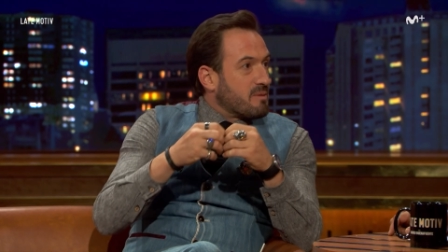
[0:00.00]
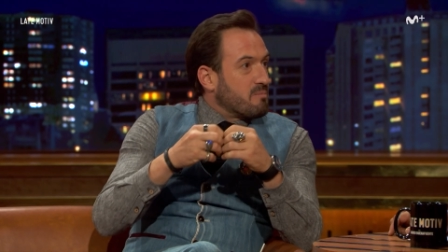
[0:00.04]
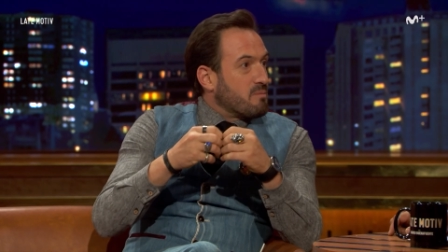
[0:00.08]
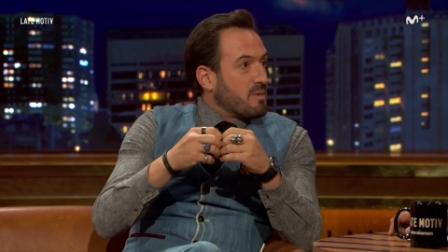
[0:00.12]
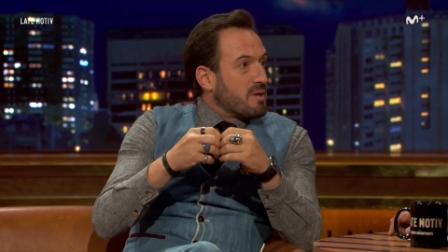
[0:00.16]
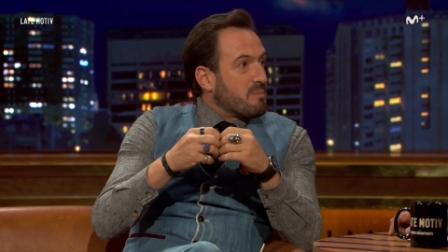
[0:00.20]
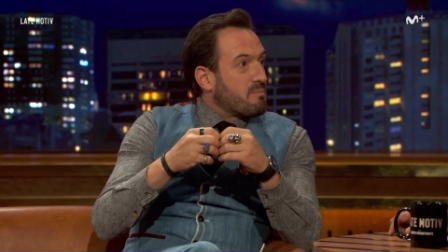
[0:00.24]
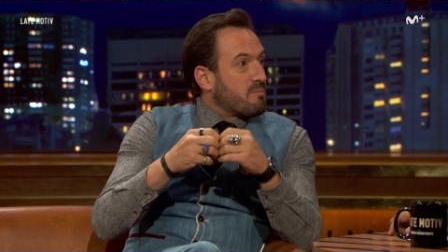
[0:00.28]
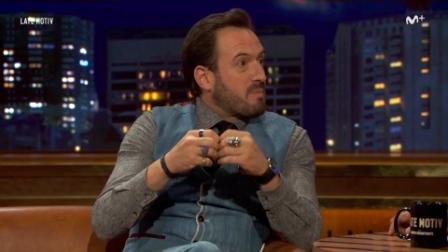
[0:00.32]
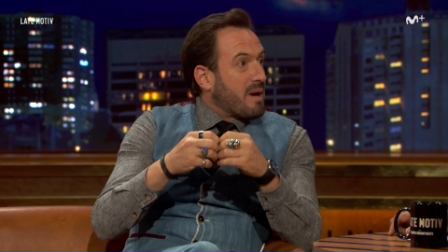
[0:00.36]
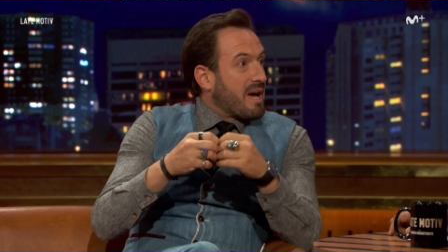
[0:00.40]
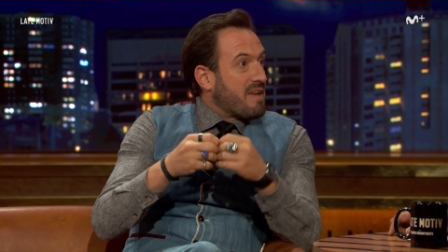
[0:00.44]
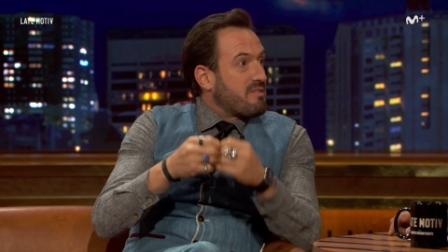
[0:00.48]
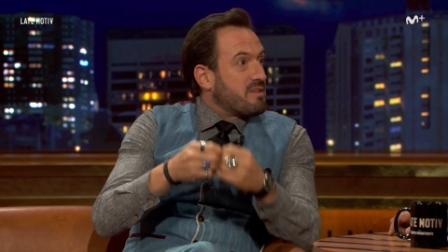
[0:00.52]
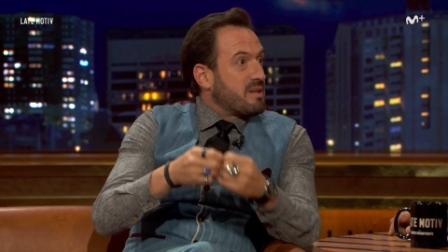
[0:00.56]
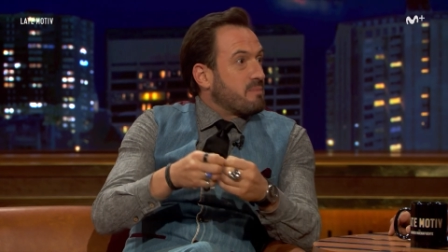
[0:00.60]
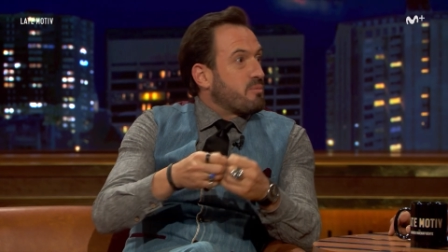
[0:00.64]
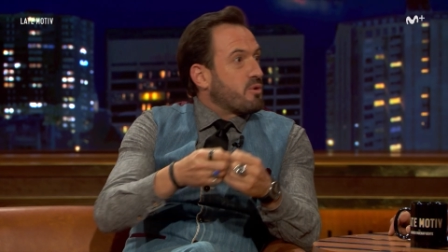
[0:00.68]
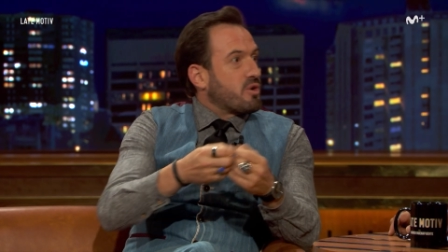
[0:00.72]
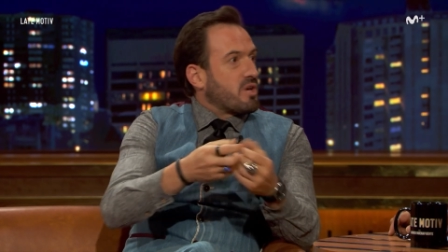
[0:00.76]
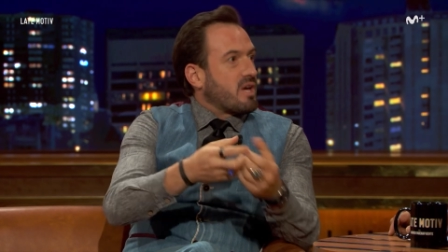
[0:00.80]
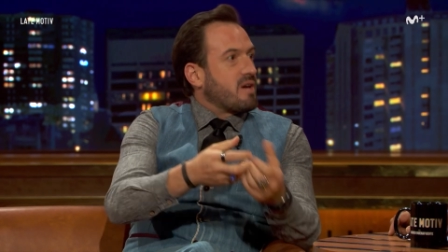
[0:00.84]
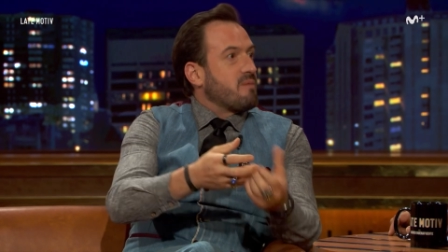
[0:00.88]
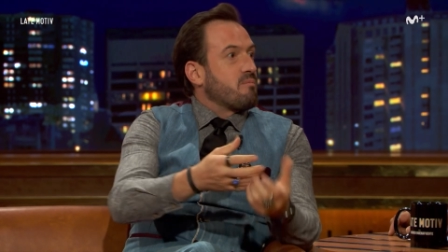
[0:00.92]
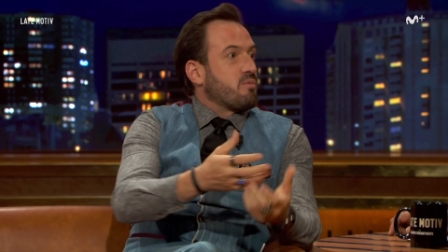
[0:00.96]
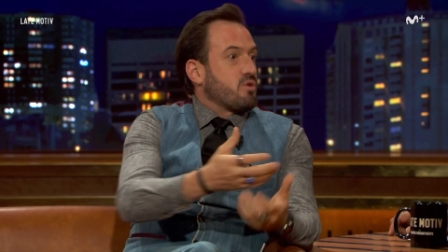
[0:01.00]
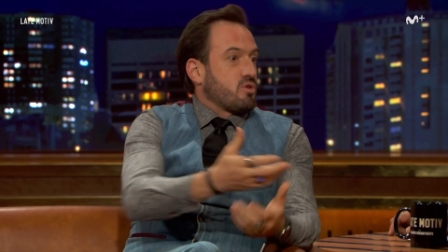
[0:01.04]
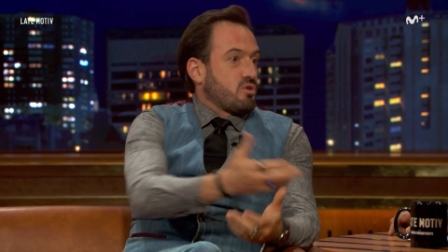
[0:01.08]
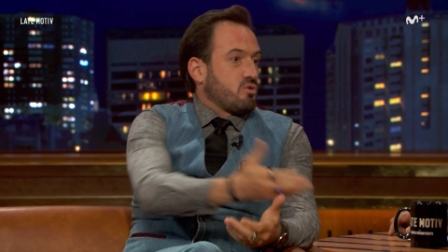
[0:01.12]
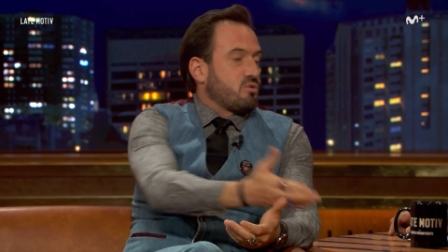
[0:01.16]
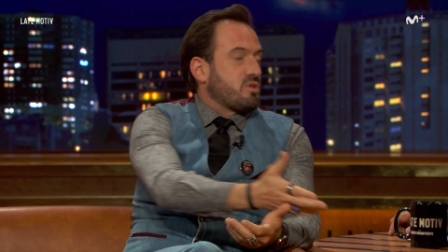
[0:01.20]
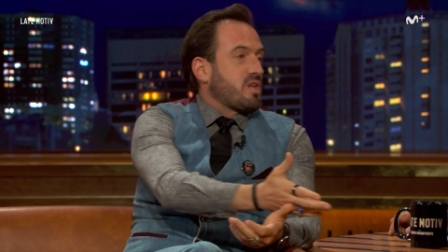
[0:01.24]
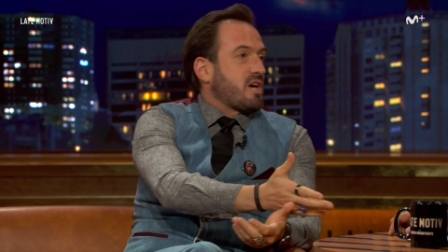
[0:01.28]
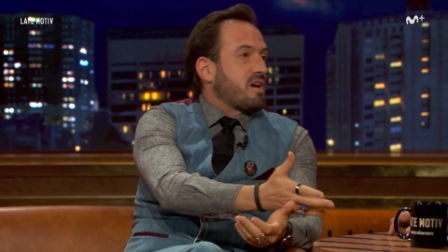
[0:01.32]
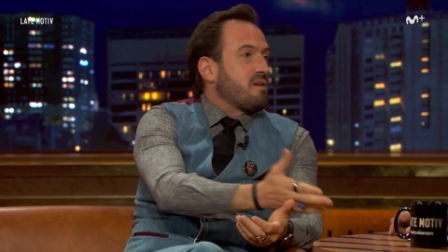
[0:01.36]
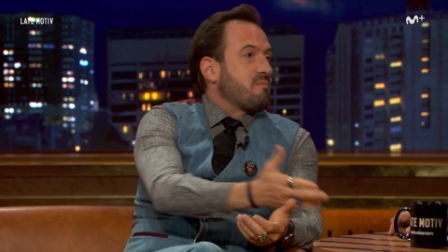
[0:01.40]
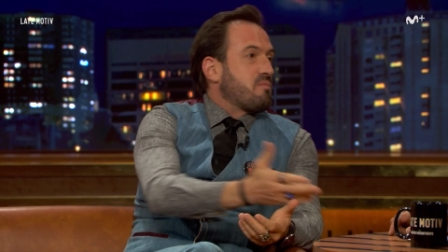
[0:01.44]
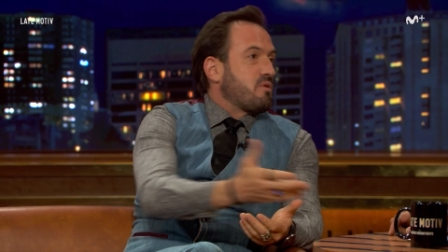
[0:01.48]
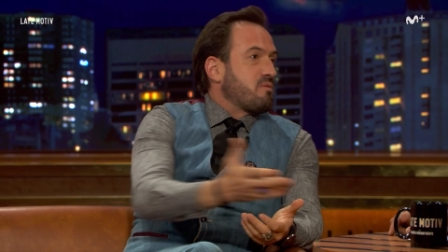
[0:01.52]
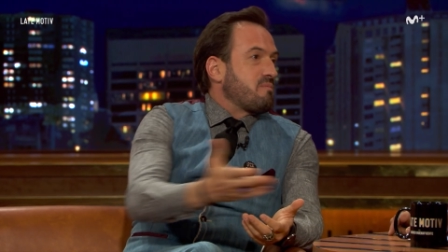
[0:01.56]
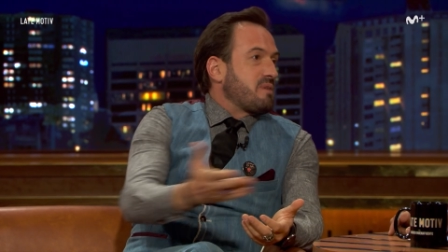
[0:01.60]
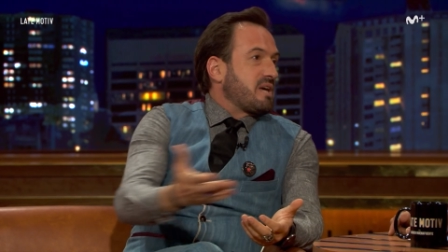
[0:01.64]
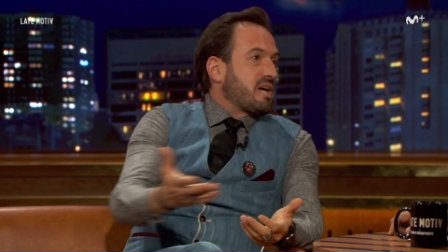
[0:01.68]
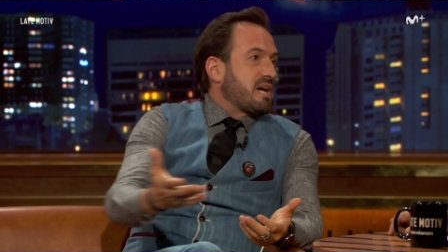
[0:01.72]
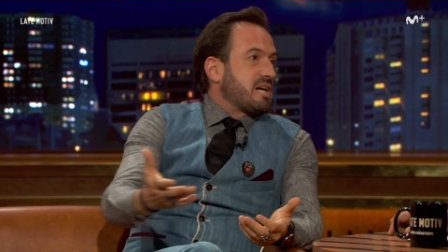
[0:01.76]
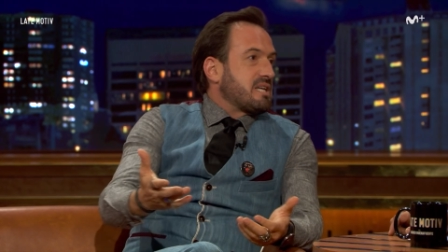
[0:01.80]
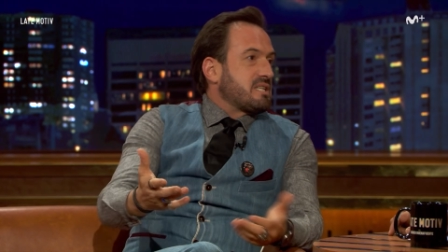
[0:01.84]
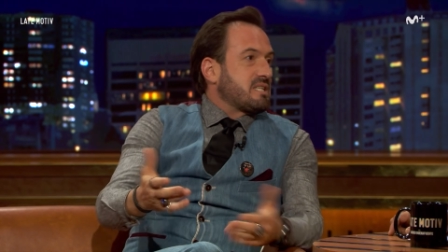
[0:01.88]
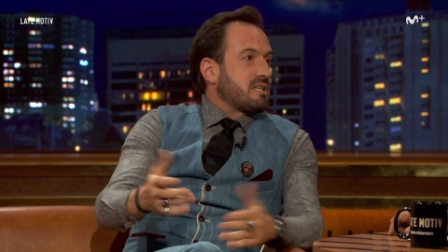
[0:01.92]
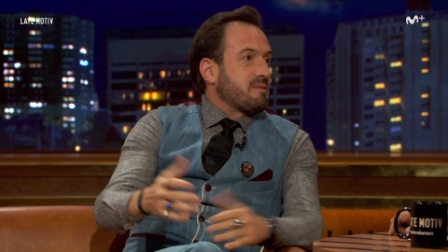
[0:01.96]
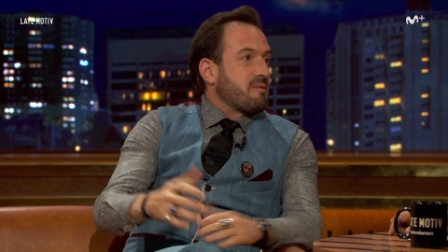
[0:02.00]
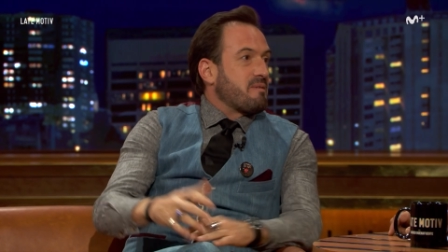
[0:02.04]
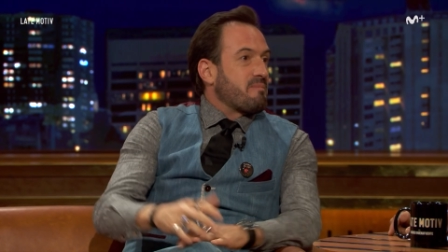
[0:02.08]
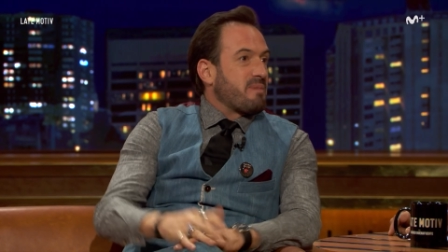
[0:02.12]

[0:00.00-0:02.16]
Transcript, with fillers: mi padre, por ejemplo, y tengo un ejemplo en mi casa,